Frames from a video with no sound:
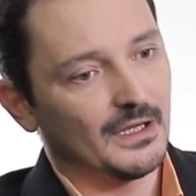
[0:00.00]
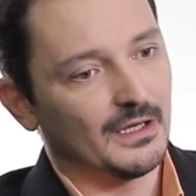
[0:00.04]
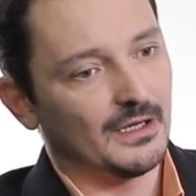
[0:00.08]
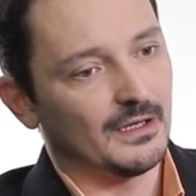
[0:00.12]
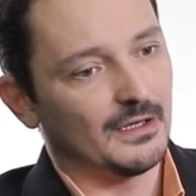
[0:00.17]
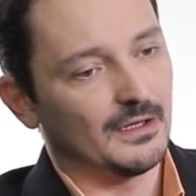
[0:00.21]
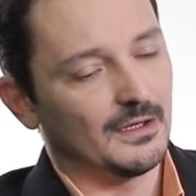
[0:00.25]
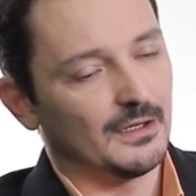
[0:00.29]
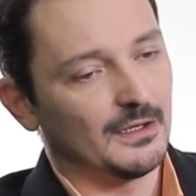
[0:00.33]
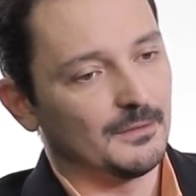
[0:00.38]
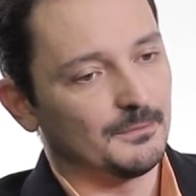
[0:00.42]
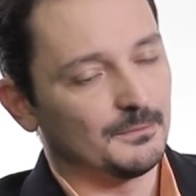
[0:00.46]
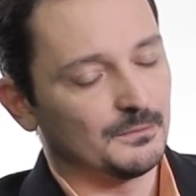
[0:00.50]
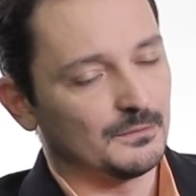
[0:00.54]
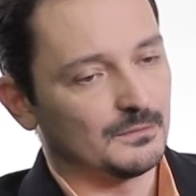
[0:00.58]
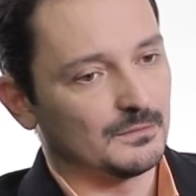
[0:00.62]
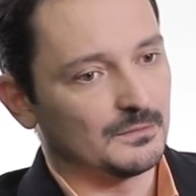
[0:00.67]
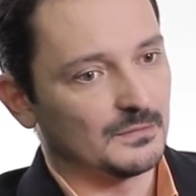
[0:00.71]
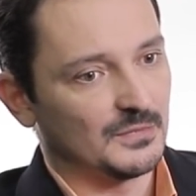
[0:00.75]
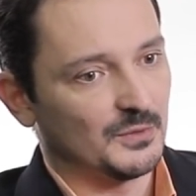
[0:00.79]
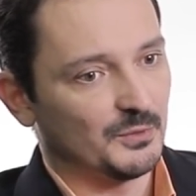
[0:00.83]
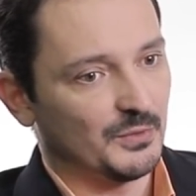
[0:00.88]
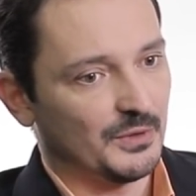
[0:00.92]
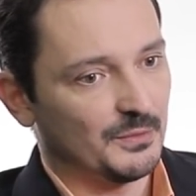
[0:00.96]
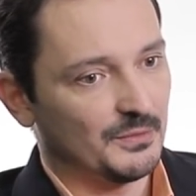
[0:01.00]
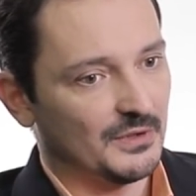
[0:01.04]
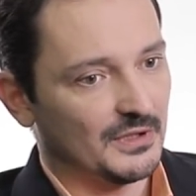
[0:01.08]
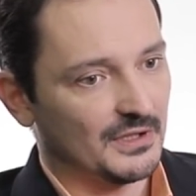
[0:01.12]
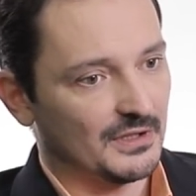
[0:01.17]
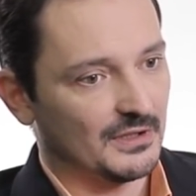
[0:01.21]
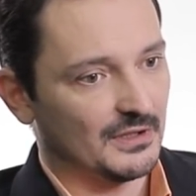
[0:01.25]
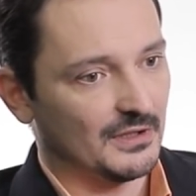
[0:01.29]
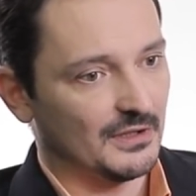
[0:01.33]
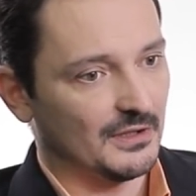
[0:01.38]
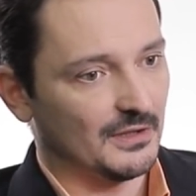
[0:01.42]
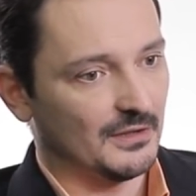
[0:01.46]
А,
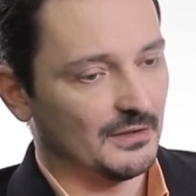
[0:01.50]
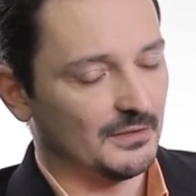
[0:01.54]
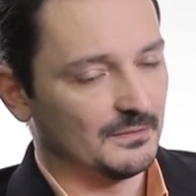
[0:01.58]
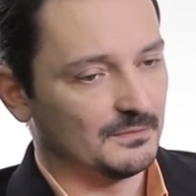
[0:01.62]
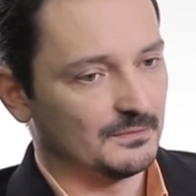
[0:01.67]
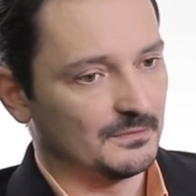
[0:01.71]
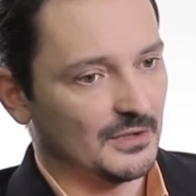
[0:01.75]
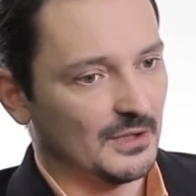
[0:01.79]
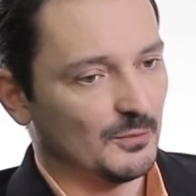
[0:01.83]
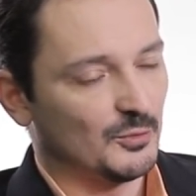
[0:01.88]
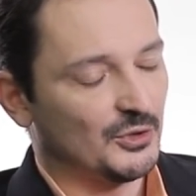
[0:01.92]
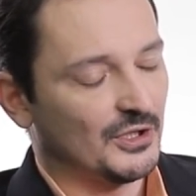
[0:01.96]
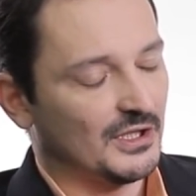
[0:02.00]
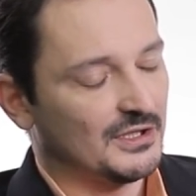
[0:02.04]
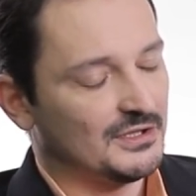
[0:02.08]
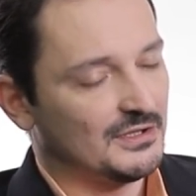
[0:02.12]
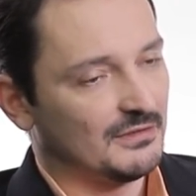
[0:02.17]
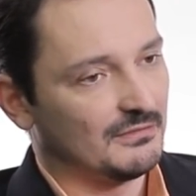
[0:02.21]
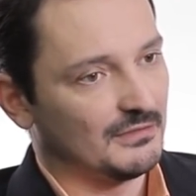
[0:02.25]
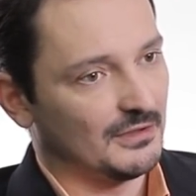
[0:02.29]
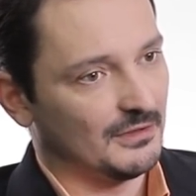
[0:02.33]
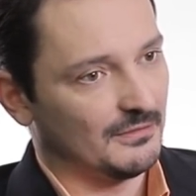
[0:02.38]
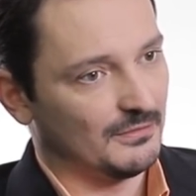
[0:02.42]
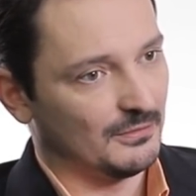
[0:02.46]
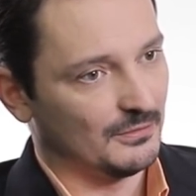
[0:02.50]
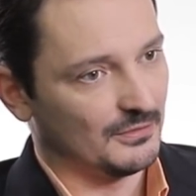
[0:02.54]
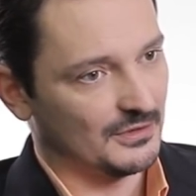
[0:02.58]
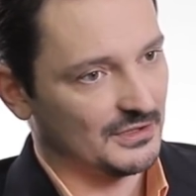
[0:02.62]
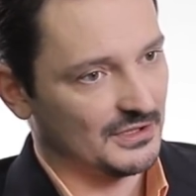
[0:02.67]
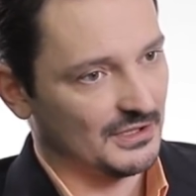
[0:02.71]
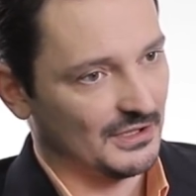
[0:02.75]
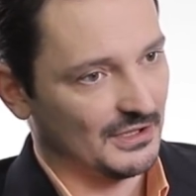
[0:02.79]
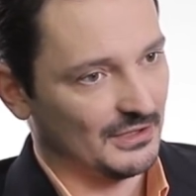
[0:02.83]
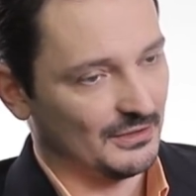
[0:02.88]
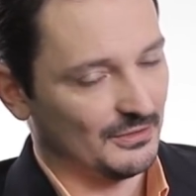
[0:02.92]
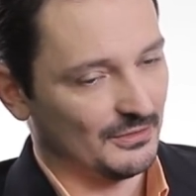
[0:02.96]
например, а, коммуникативная
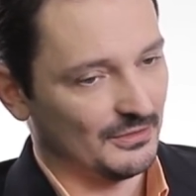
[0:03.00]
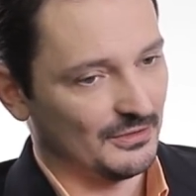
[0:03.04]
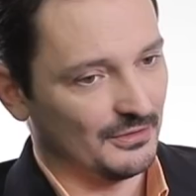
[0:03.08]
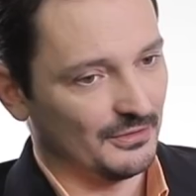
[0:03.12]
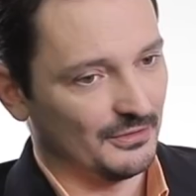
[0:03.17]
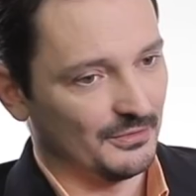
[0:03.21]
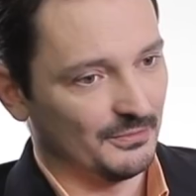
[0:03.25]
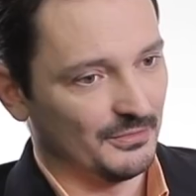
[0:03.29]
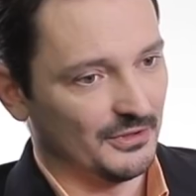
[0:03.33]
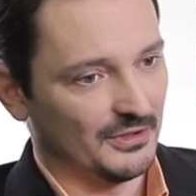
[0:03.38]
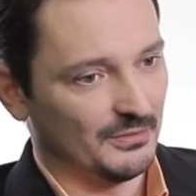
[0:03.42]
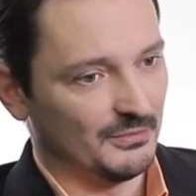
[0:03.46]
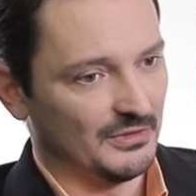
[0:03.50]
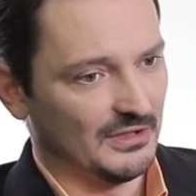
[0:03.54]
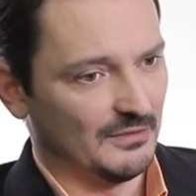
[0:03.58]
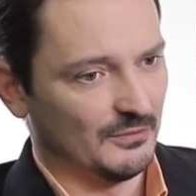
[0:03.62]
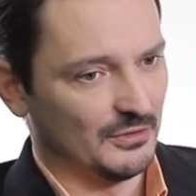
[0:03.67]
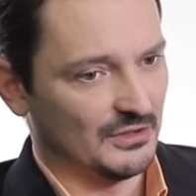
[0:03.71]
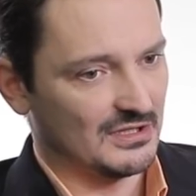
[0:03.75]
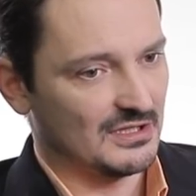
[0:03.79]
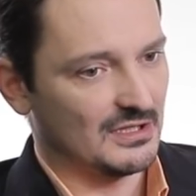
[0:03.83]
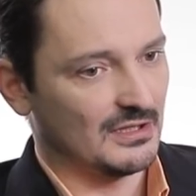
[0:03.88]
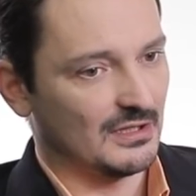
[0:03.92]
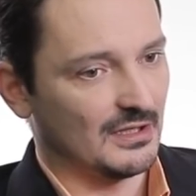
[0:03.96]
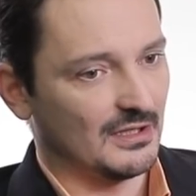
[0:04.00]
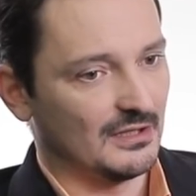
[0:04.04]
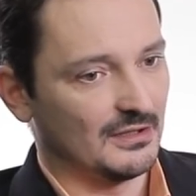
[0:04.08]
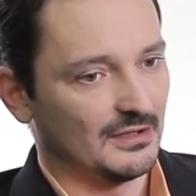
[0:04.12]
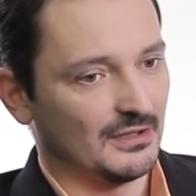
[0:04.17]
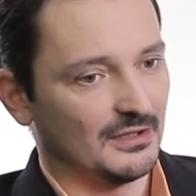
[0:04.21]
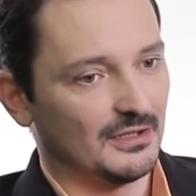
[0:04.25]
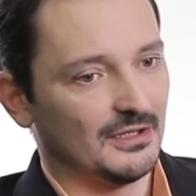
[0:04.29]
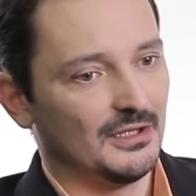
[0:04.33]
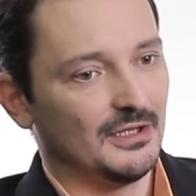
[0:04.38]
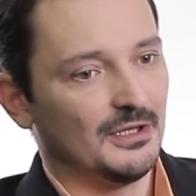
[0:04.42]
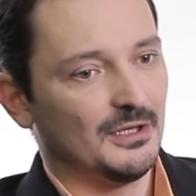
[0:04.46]
функция, которая было бы довольно
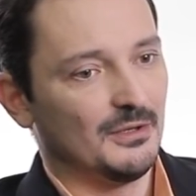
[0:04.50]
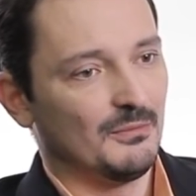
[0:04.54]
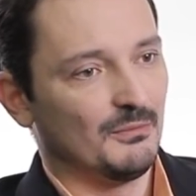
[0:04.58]
странно